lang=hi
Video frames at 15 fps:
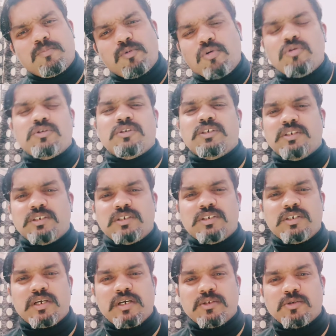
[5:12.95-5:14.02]
बहुत सी
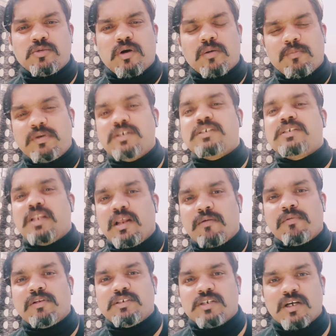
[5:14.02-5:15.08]
चीज़ें हैं जो आप इस
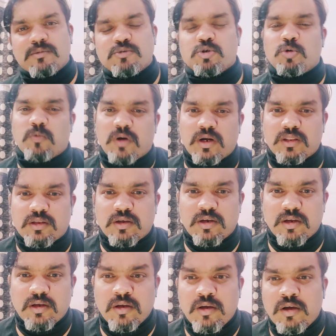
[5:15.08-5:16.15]
लेवल से आप शुरुआत
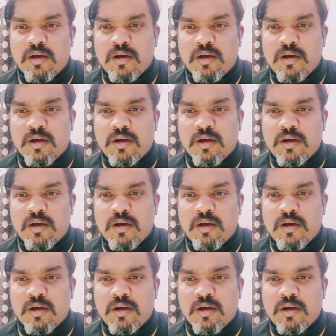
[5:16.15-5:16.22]
करें